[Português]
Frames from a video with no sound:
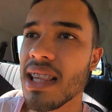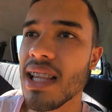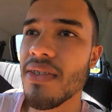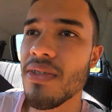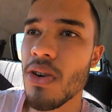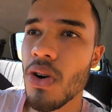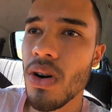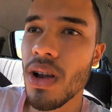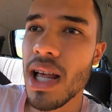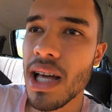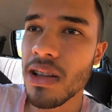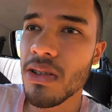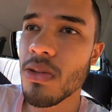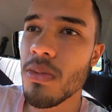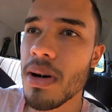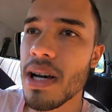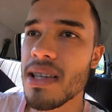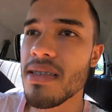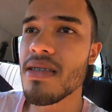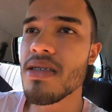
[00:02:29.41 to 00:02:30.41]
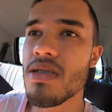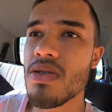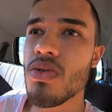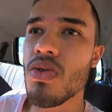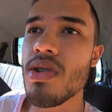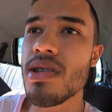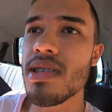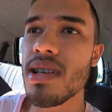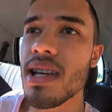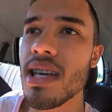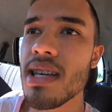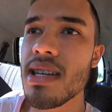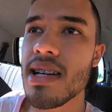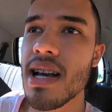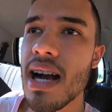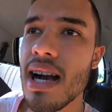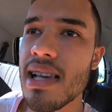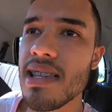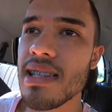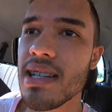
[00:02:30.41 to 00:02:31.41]
Tá me enrolado com bastante coisa lá em
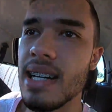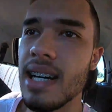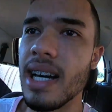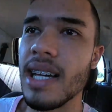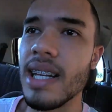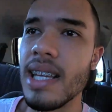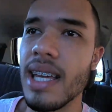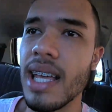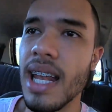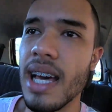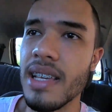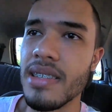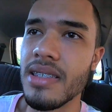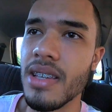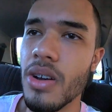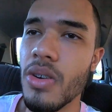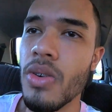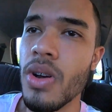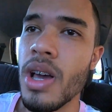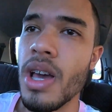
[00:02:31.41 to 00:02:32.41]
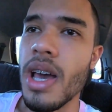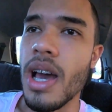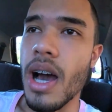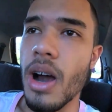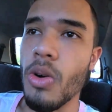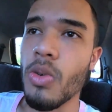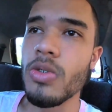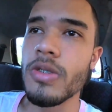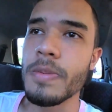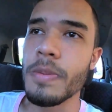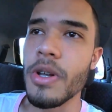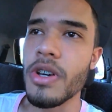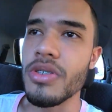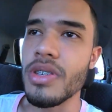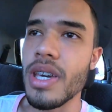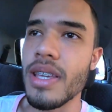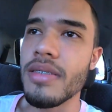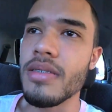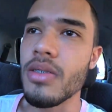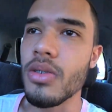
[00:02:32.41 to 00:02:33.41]
casa, cara, em relação a alguns
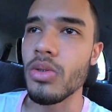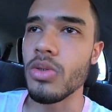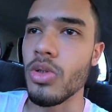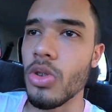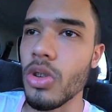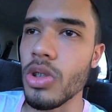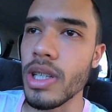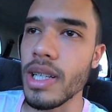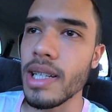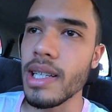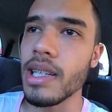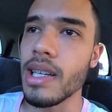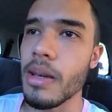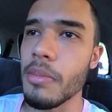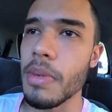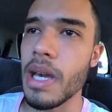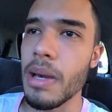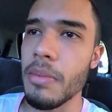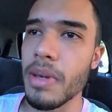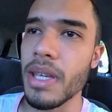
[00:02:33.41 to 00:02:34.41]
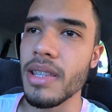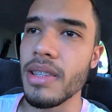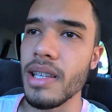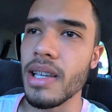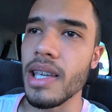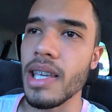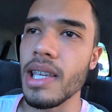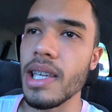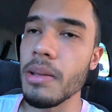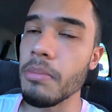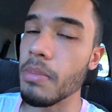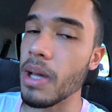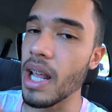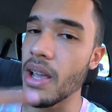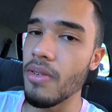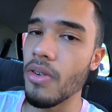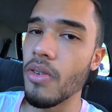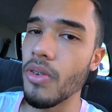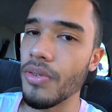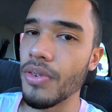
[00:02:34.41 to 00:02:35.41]
projetos que eu tô dando encaminhamento aí. Em
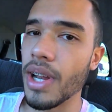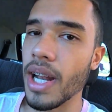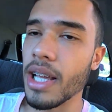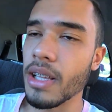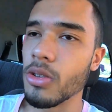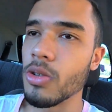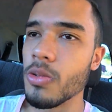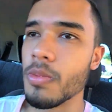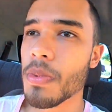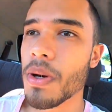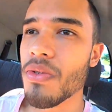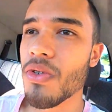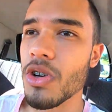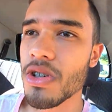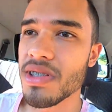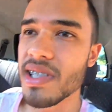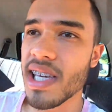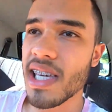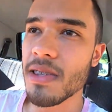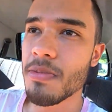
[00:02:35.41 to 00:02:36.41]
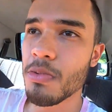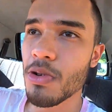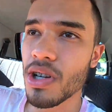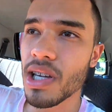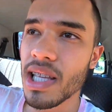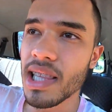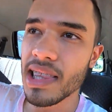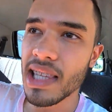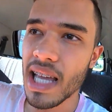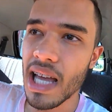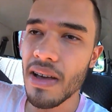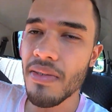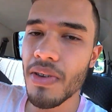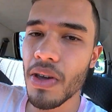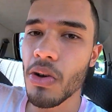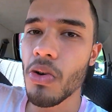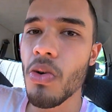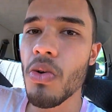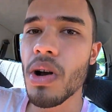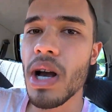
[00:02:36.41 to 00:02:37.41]
breve eu vou falar tudo pra vocês, porque tem a
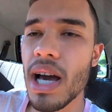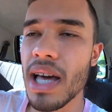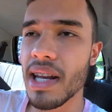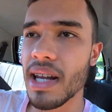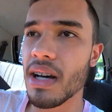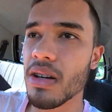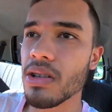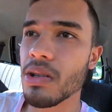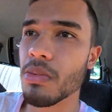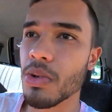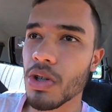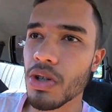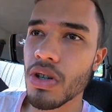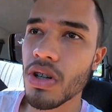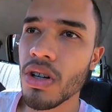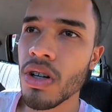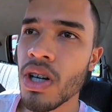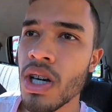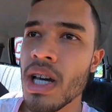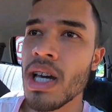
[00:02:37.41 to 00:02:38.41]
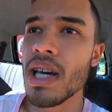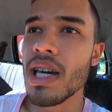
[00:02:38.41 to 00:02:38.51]
ver com o canal, demorou?